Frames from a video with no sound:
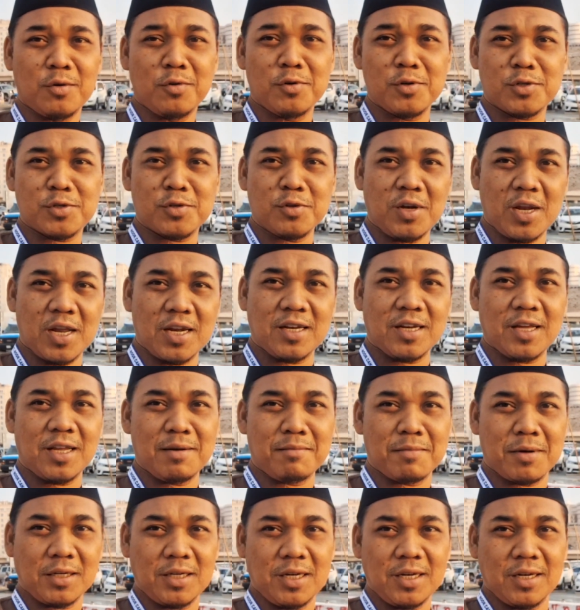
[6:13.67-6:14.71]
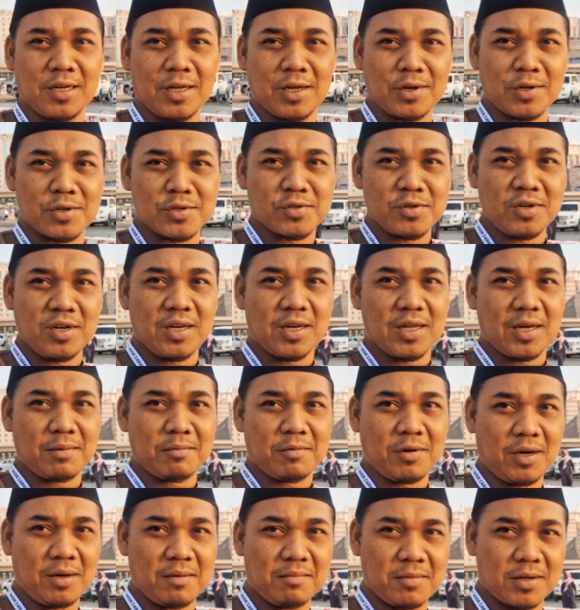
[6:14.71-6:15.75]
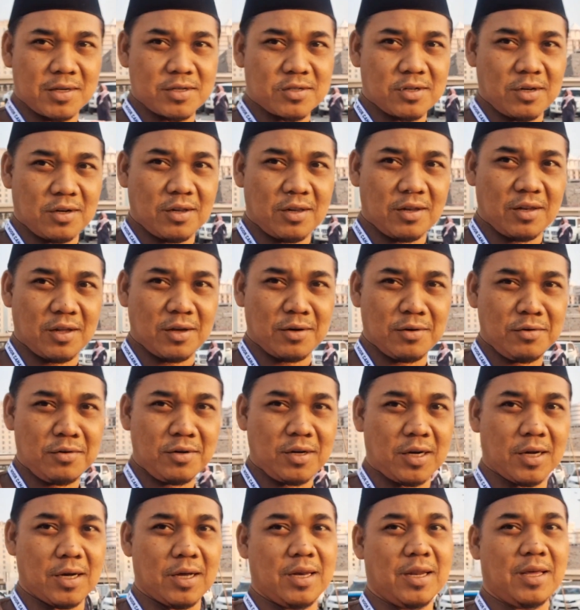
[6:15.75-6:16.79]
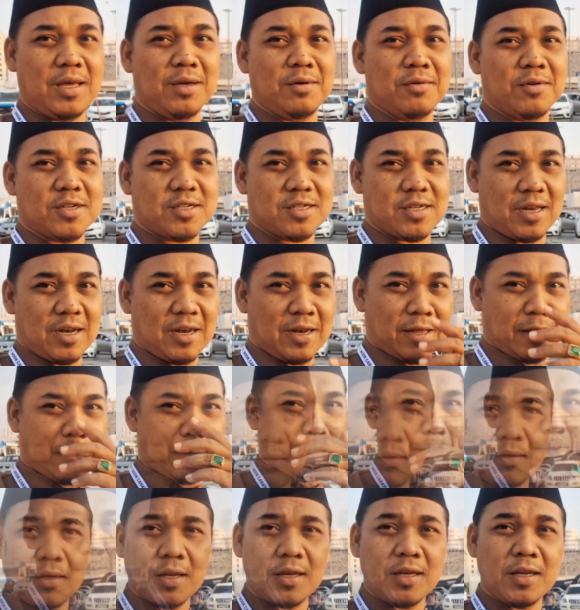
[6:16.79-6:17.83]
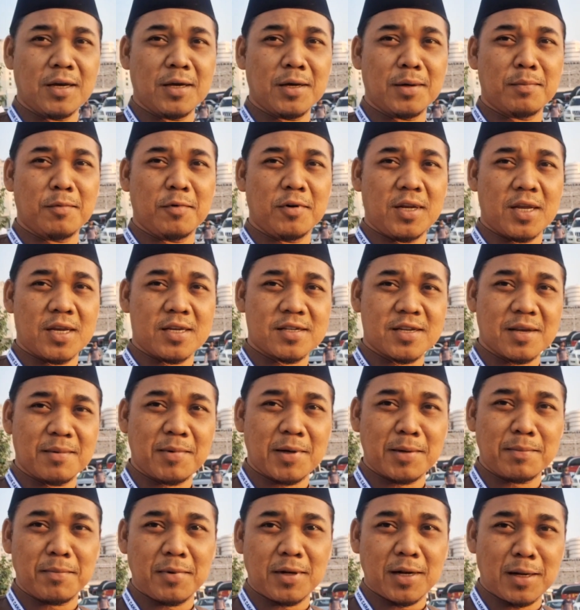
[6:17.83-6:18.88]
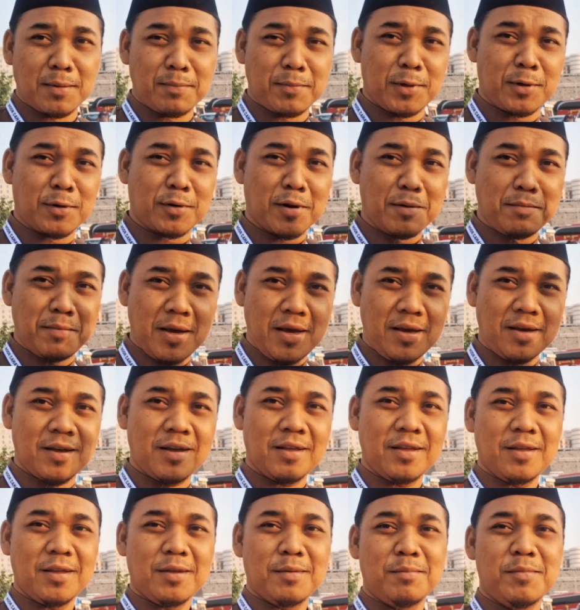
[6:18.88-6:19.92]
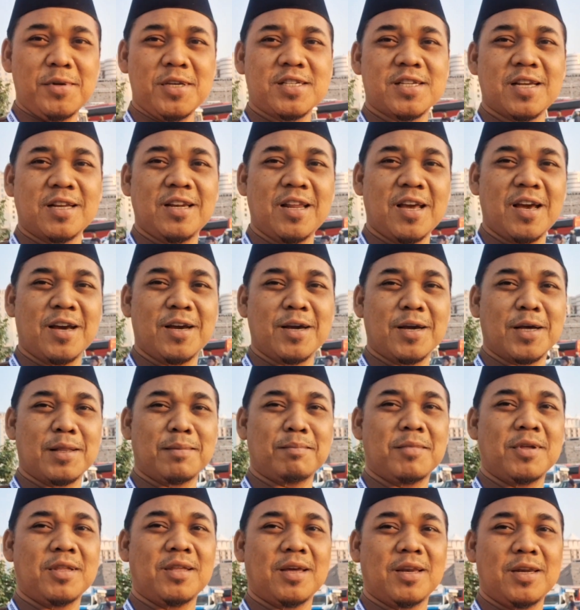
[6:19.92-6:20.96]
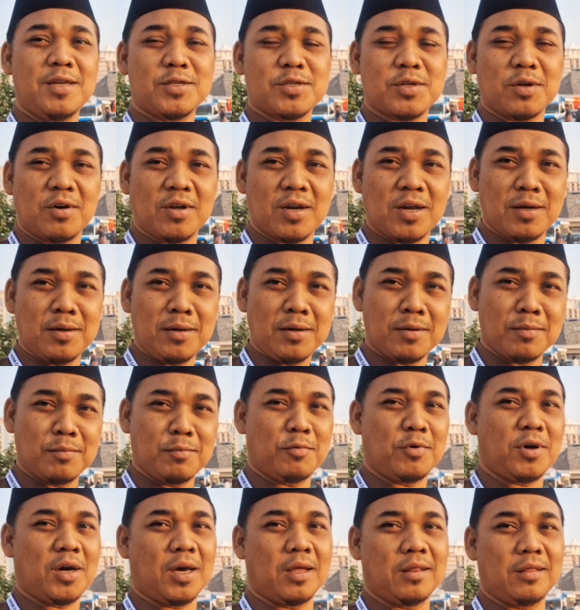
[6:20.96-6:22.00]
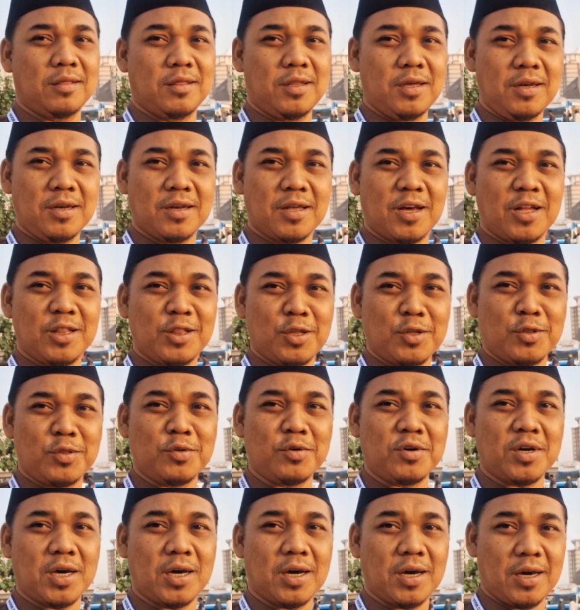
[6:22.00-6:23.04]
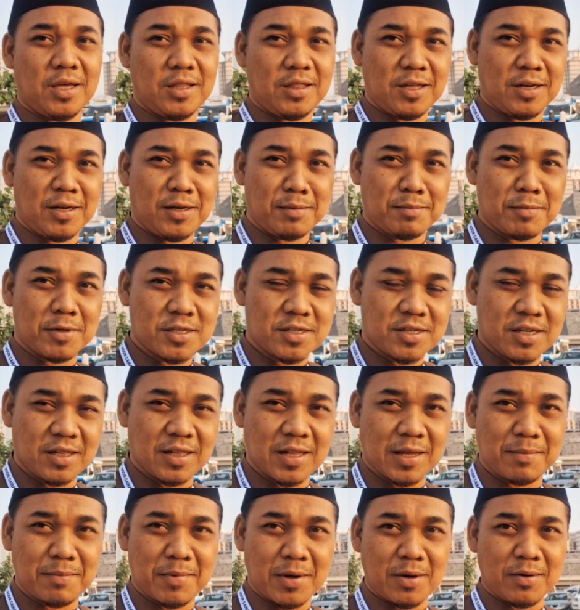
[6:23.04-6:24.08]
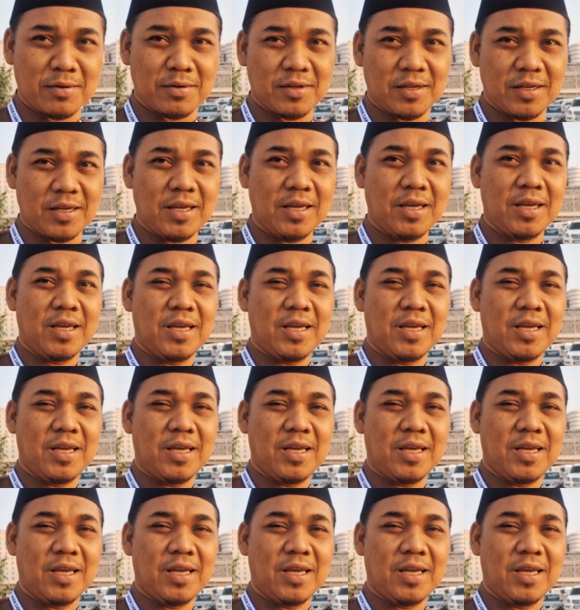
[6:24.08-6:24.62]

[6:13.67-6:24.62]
usulan dari baginda Rasulullah Muhammad Shallallahu Alaihi Wasallam dan yang kemudian sahabat Bilal bin Rabah bisa diangkat menjadi seorang muadzin atau tukang adzan di Masjid Nabawi.